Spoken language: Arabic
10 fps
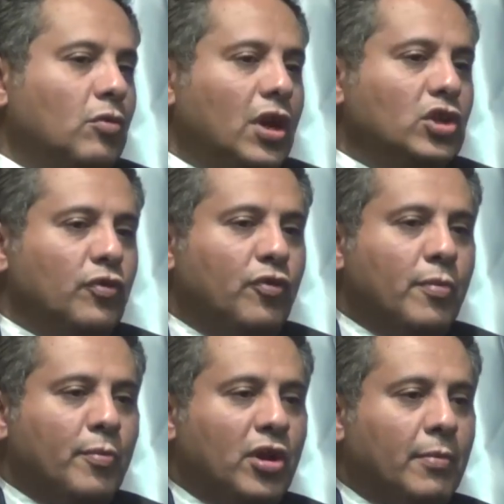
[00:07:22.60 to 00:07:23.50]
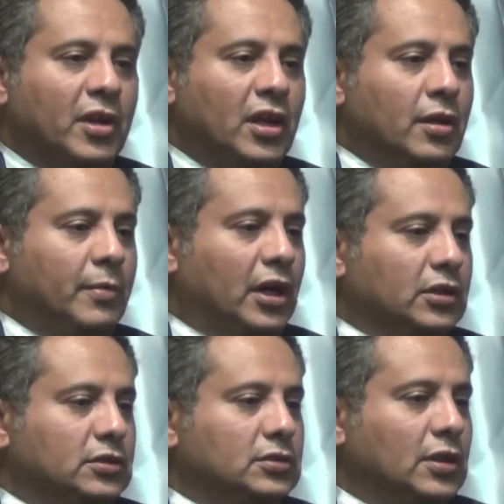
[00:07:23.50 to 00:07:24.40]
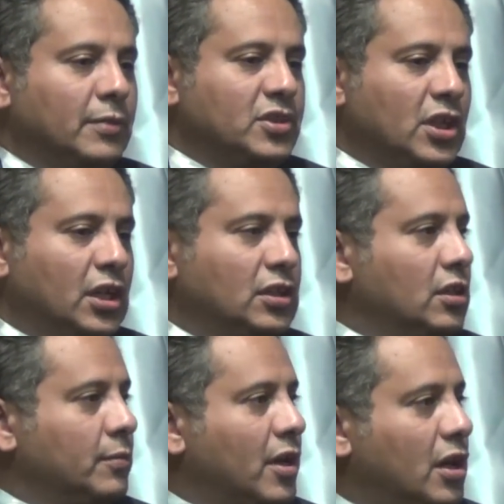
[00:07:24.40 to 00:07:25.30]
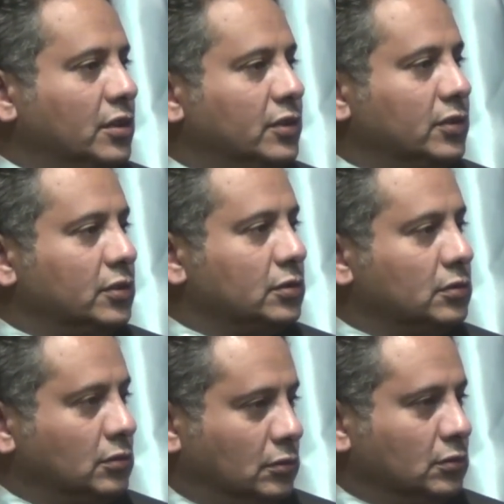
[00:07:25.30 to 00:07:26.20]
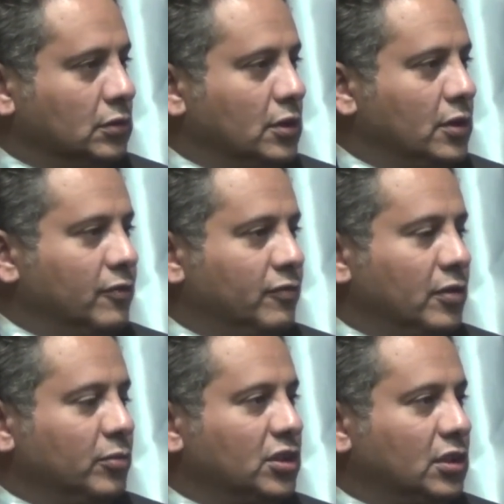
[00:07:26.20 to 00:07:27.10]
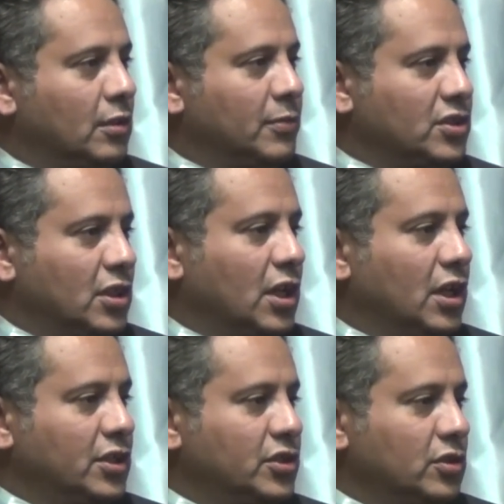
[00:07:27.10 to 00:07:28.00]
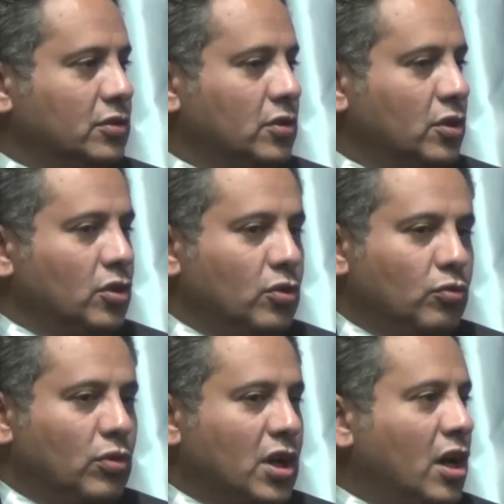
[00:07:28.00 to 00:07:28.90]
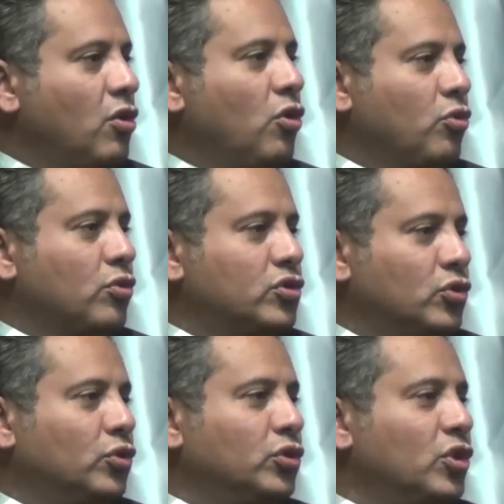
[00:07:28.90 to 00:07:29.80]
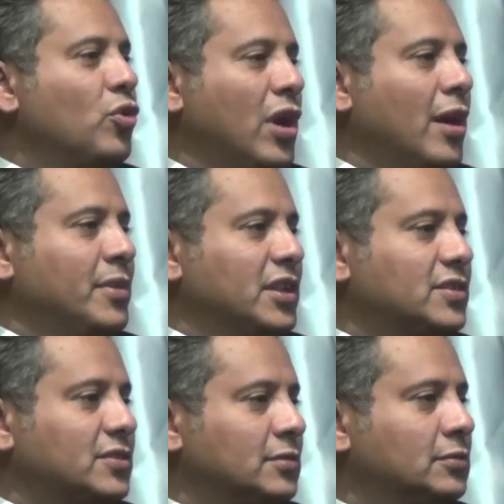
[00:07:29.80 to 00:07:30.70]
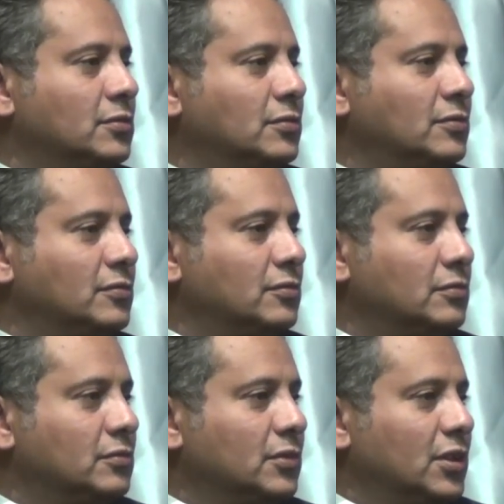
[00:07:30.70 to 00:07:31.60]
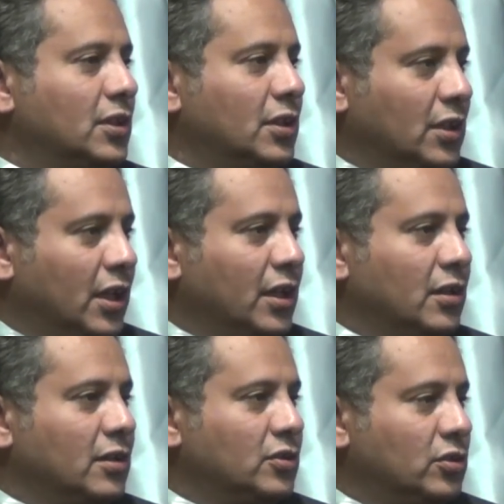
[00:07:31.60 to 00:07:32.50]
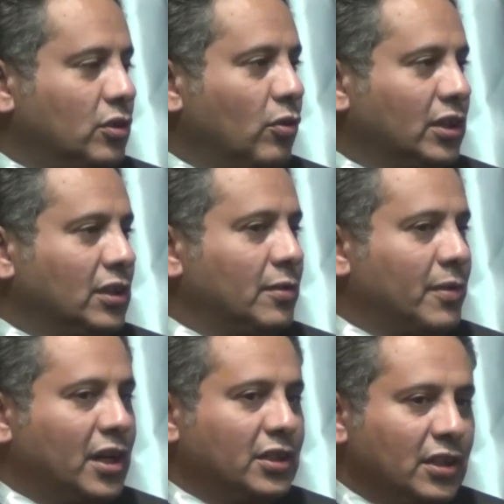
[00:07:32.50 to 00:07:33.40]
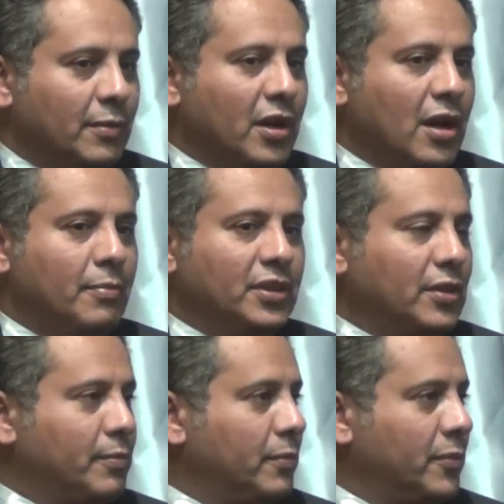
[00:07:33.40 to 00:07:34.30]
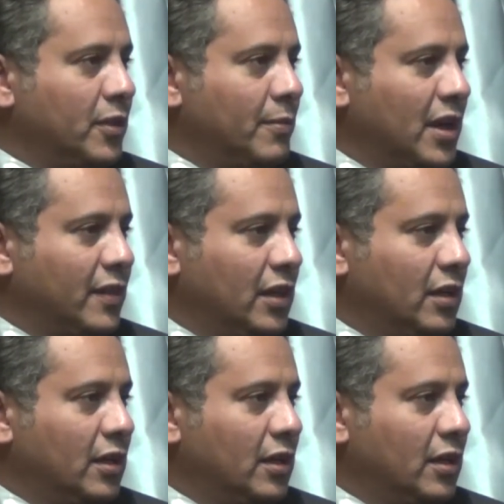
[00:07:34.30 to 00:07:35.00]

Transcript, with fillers: والله شوف هم مكملين لبعض امس كانت الامارات في منتدى المصري الخليجي وكان الحضور السعودي هو الاميز يعني دولة الامارات هي من قام بتنظيم هذا